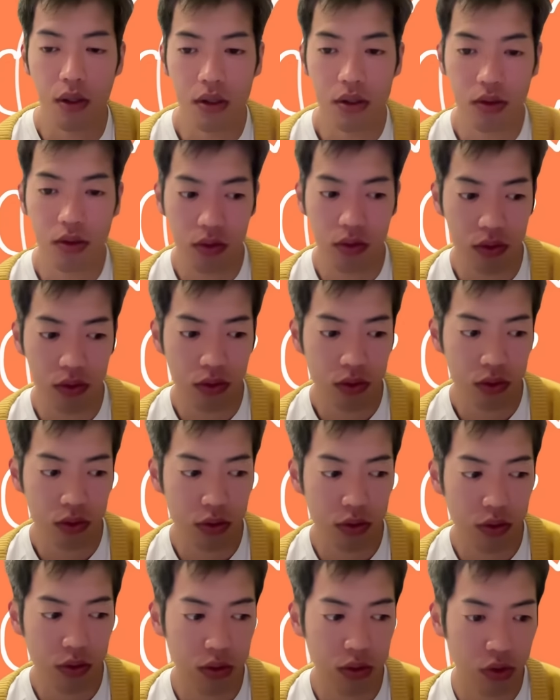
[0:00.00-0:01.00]
その
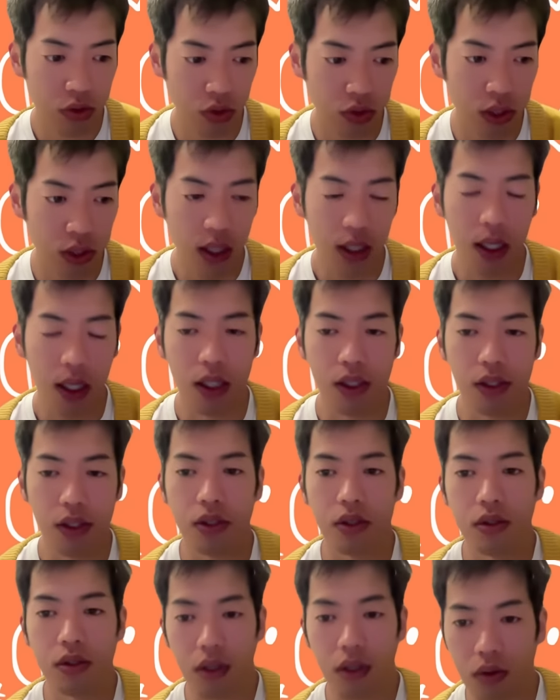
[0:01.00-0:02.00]
極端な話
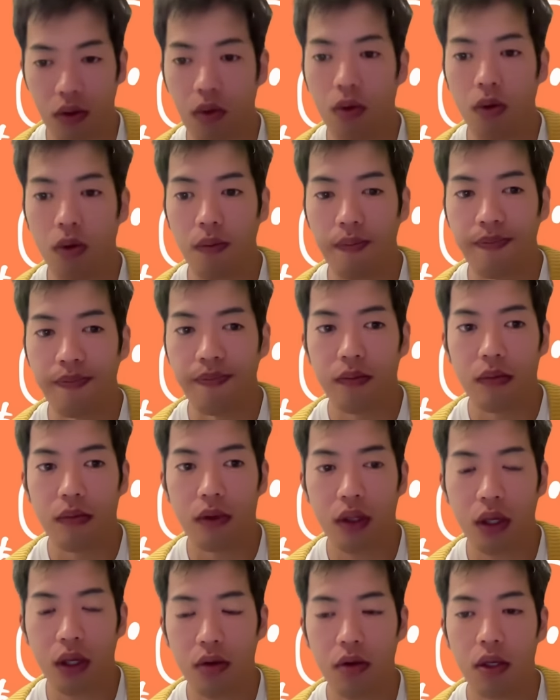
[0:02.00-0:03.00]
ですけど、
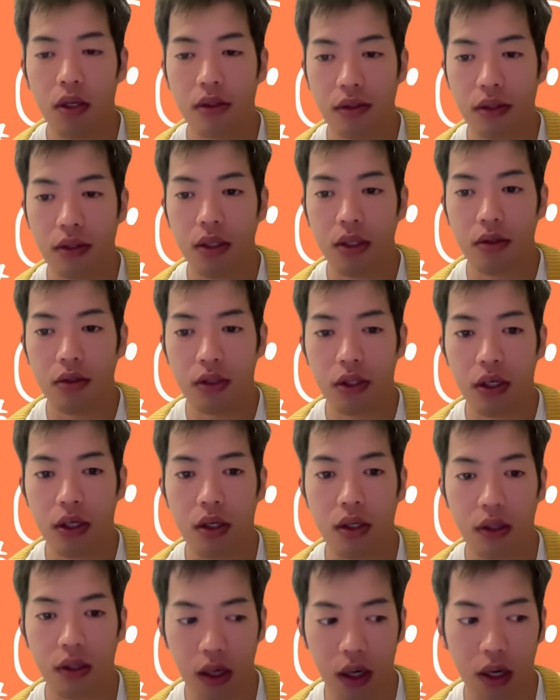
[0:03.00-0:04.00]
年度内に成立しな
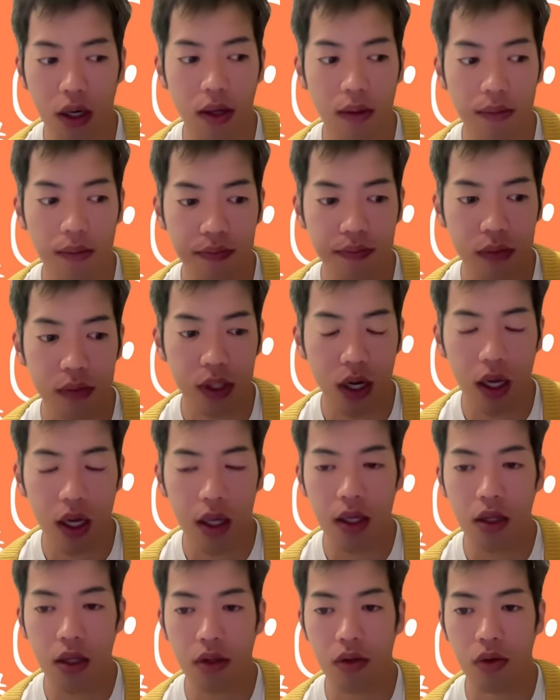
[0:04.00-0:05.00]
かったら、
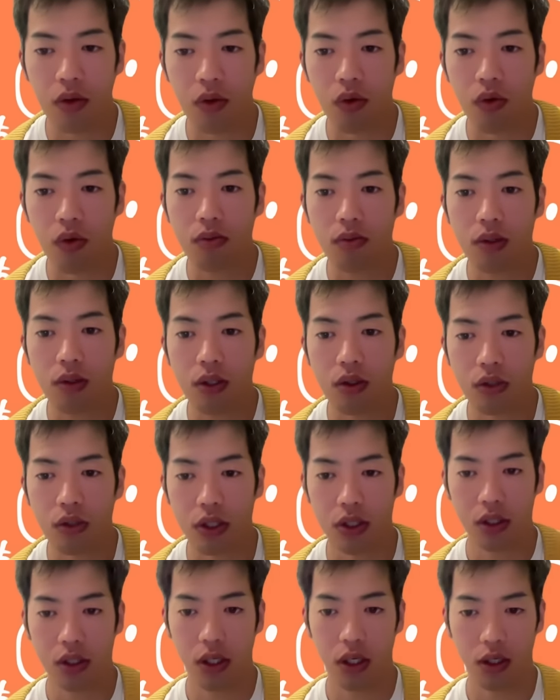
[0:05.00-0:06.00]
来年度の公務員の
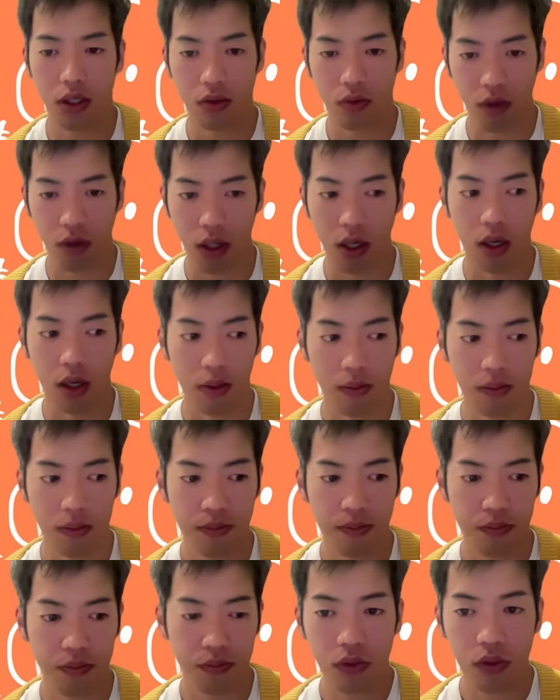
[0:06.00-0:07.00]
人件費とか、
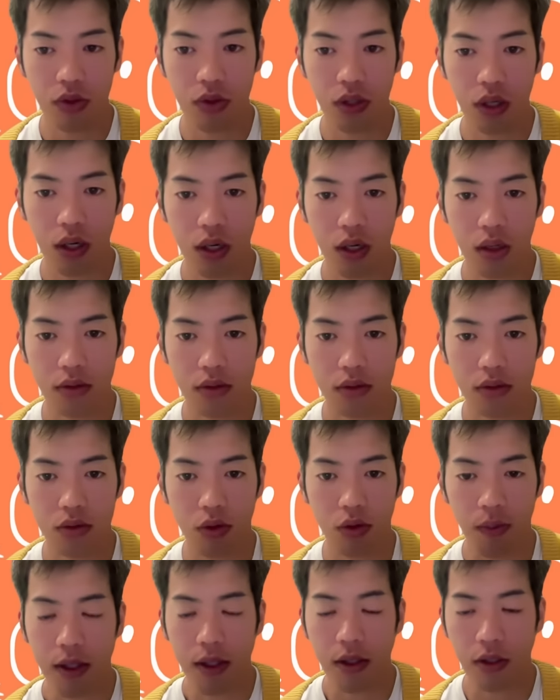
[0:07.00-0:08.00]
言うたら
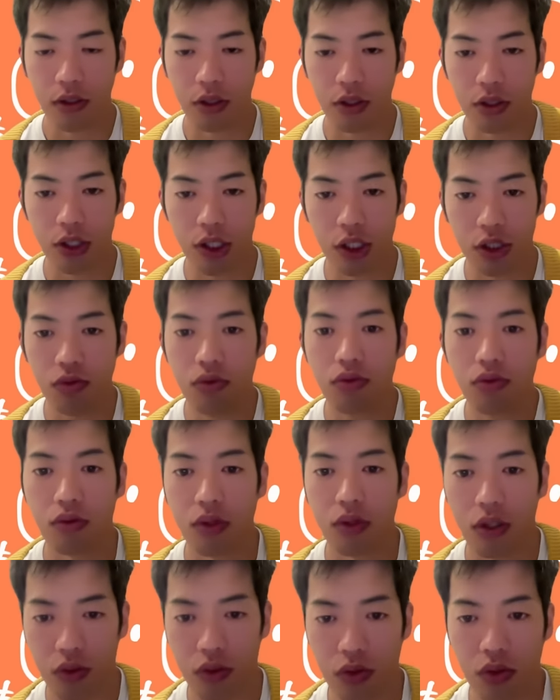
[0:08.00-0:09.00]
止まったりしうる
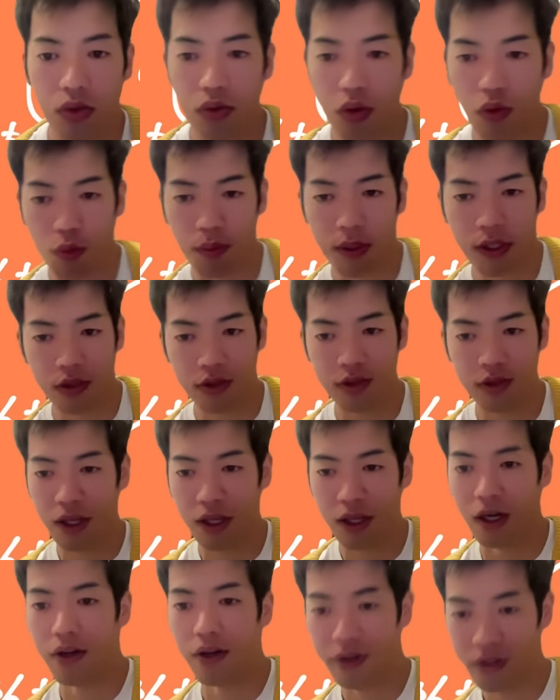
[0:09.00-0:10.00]
んですよ。ずっと止め続
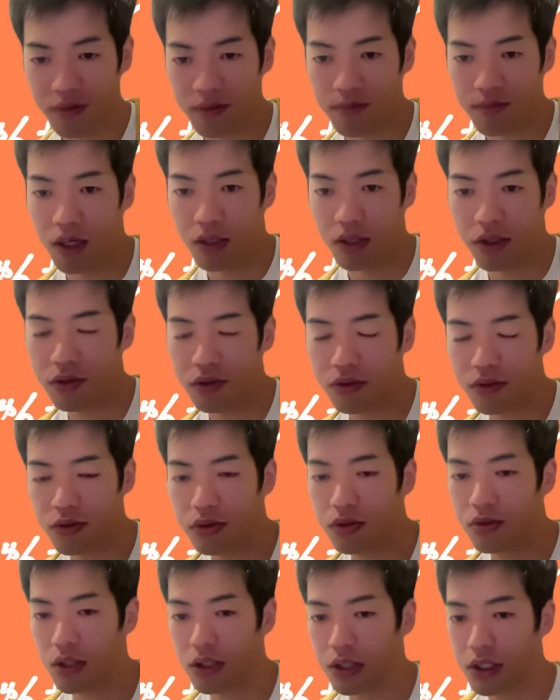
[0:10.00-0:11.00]
けたらね。まあ、
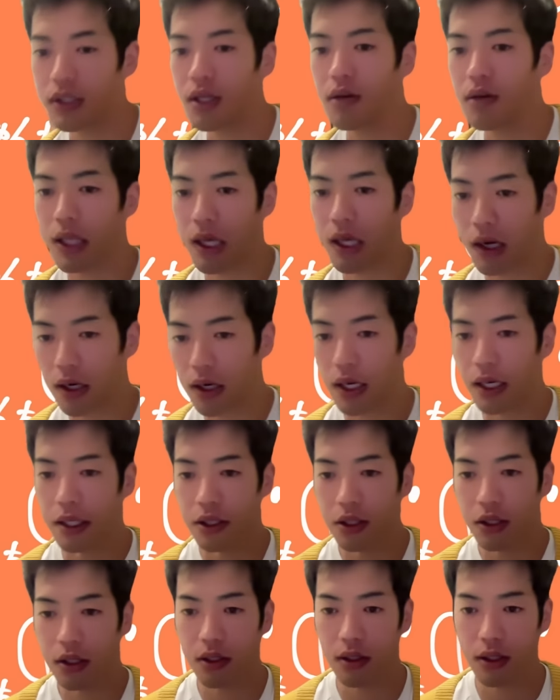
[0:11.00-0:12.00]
その実際はならな
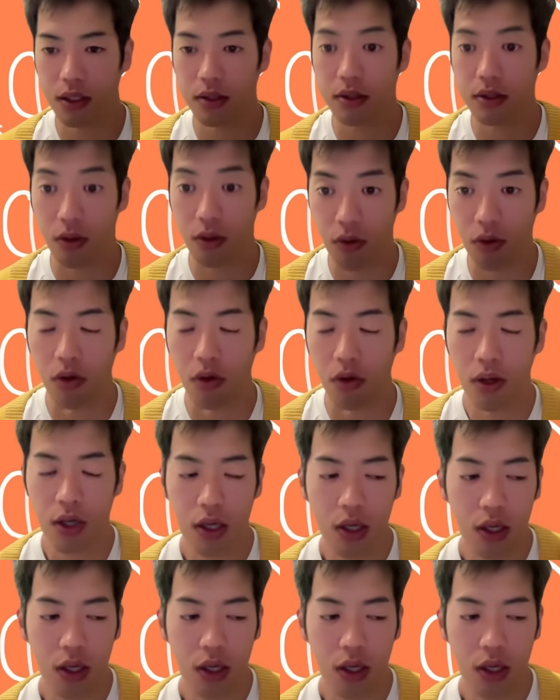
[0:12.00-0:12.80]
いですけど、